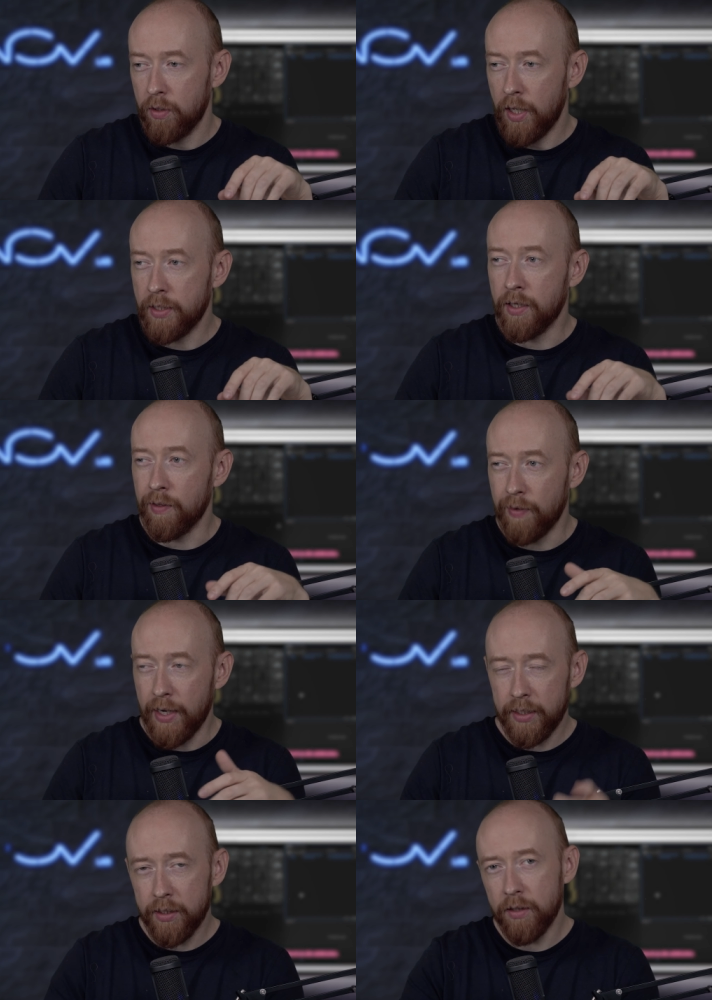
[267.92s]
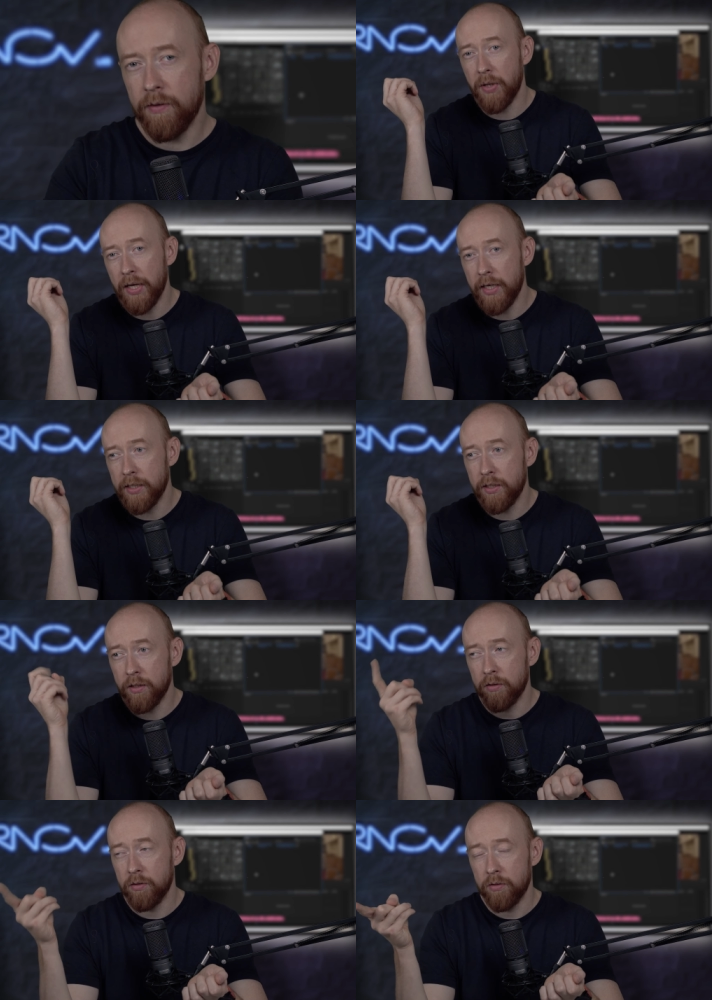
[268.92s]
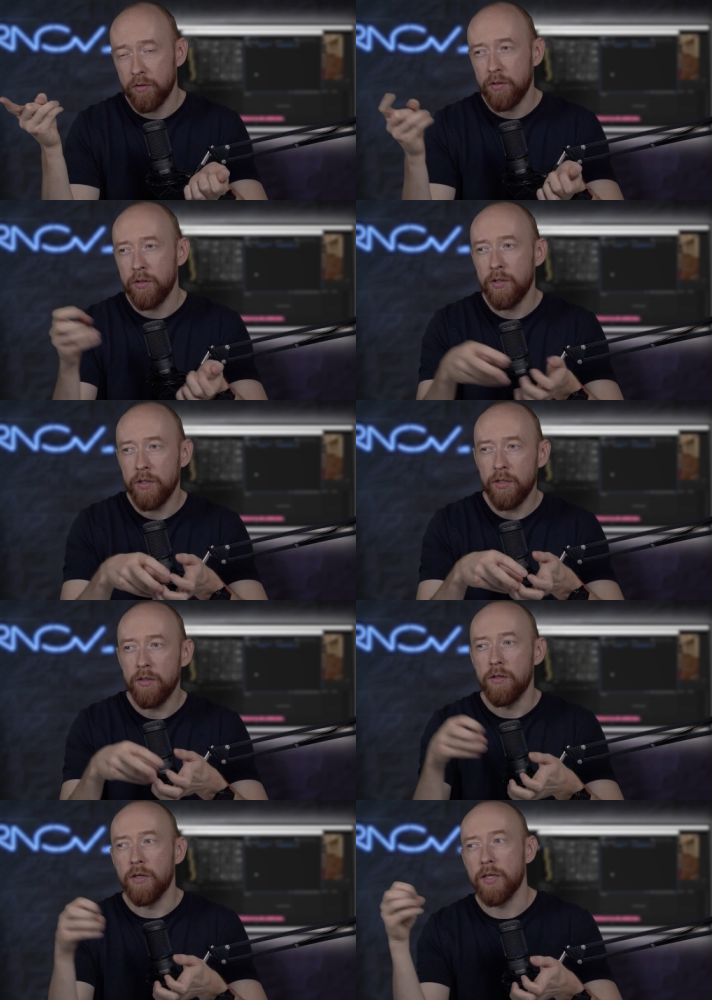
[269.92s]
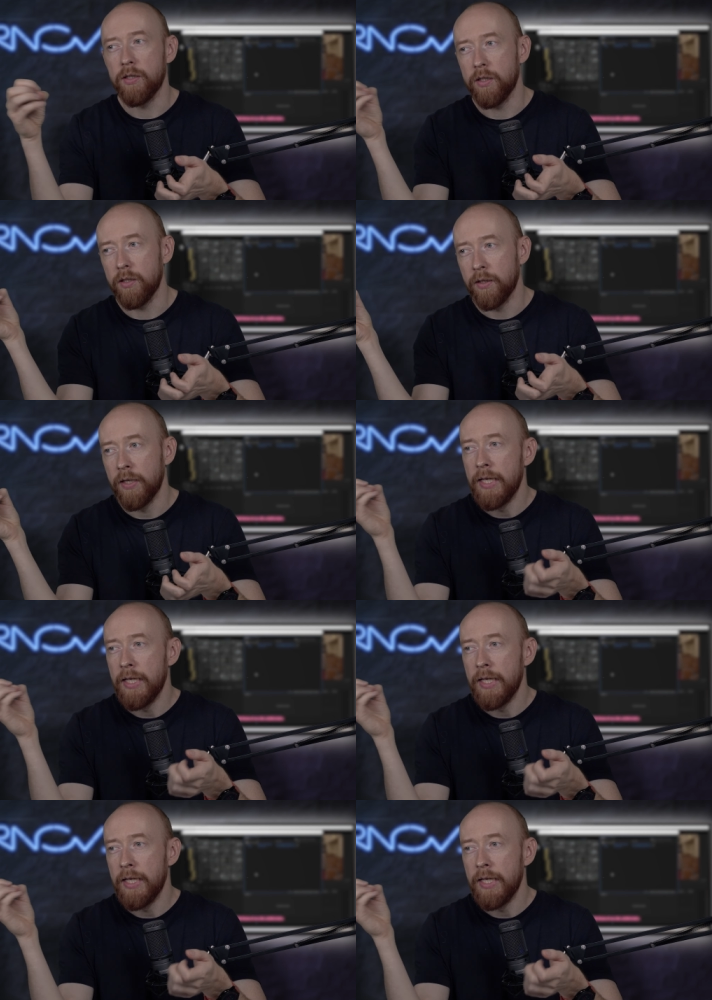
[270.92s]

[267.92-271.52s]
открывает этот проектик и рендерит.